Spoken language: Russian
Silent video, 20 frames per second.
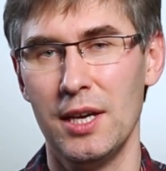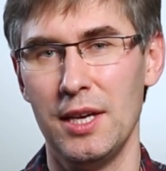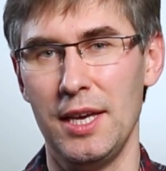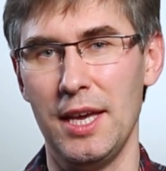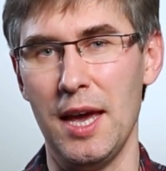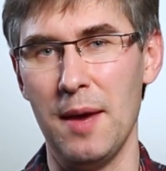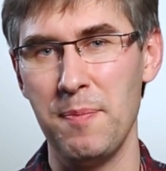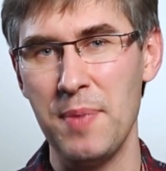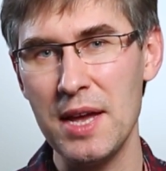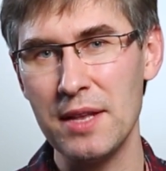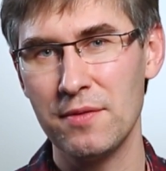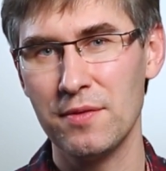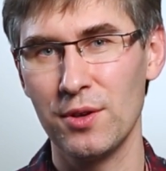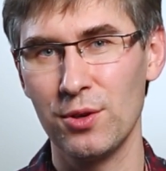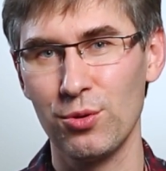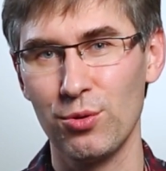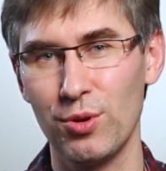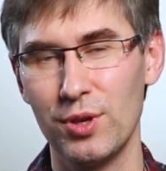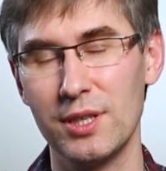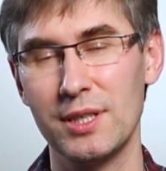И опять
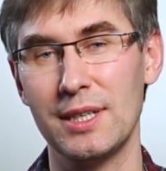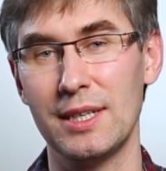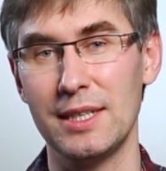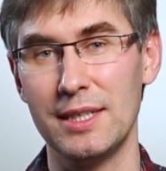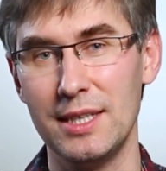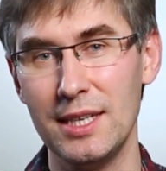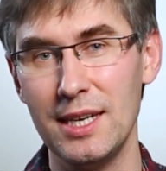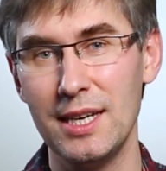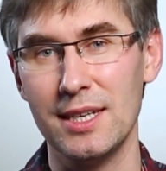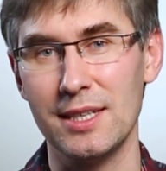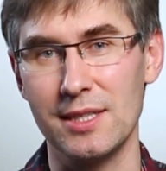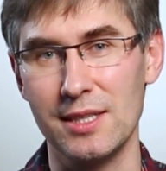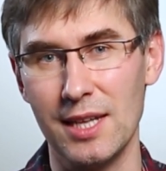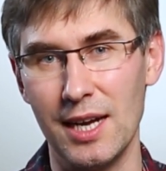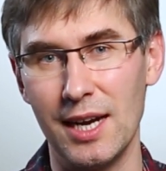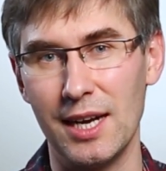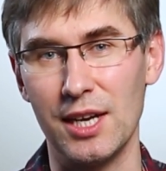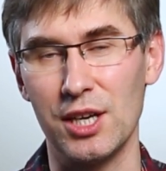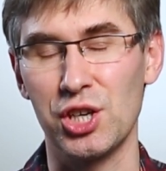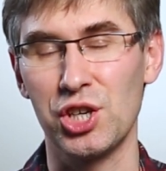вернулись к идее
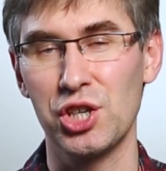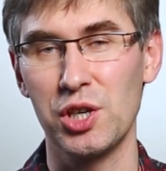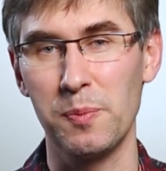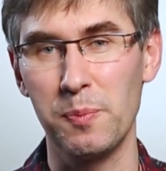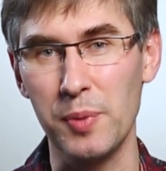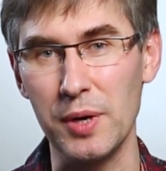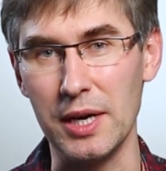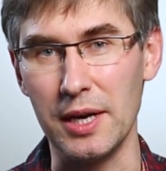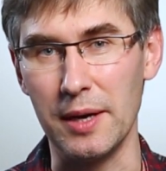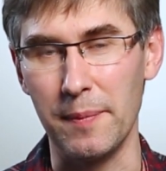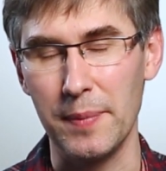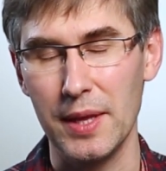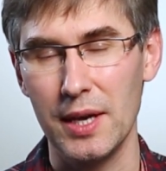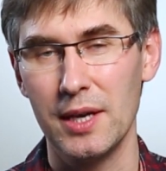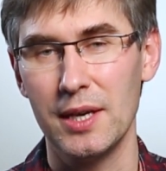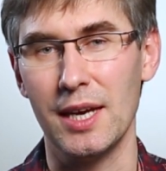знака шипы.